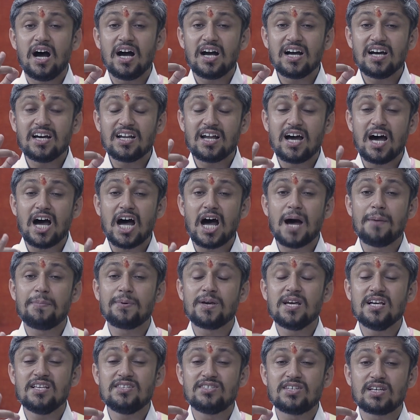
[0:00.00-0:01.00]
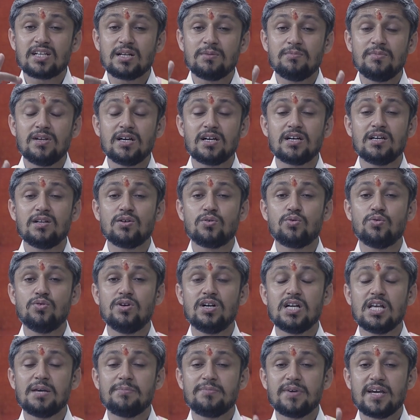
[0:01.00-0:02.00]
अगर आपकी जन्म लगन
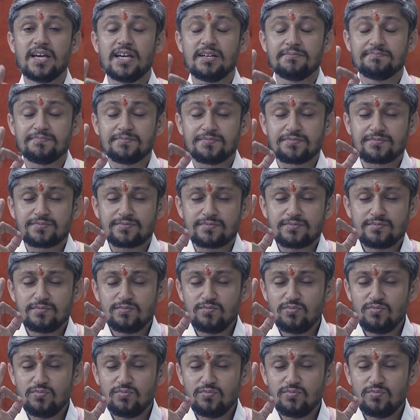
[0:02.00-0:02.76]
कुंडली में